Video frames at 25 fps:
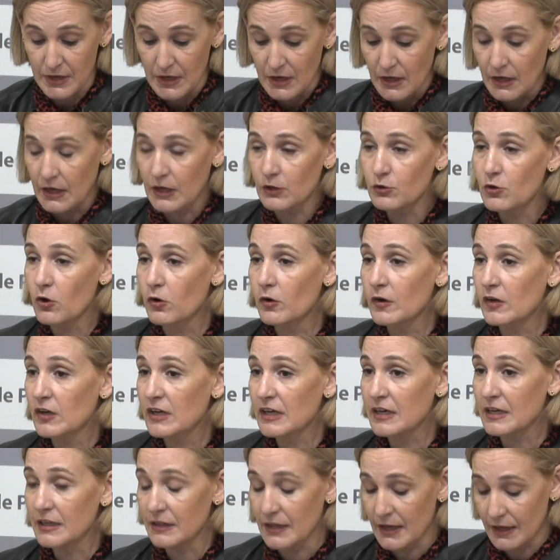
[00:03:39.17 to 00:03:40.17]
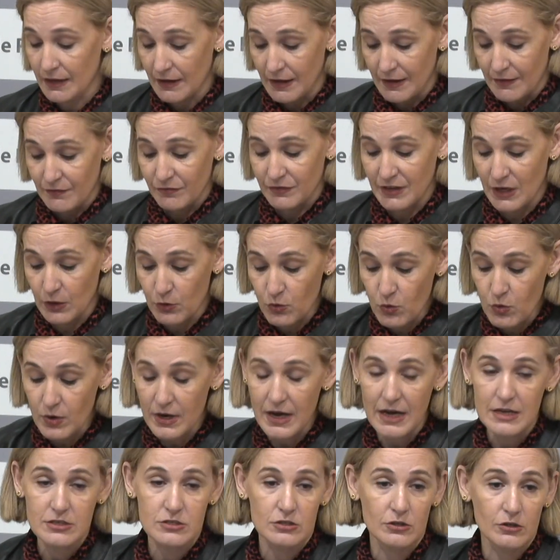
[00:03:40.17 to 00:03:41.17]
y no origine ningún
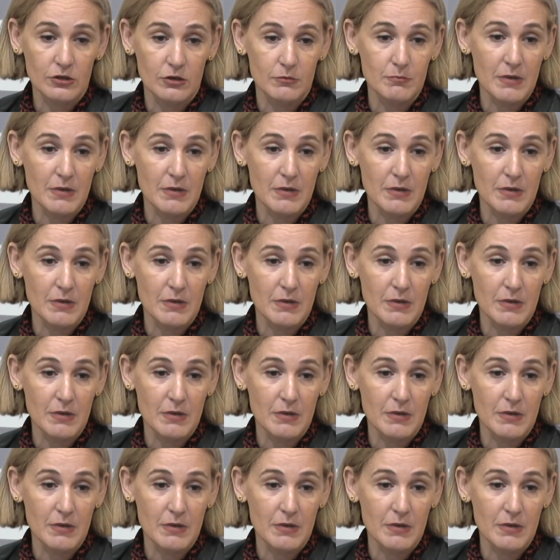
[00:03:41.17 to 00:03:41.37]
gasto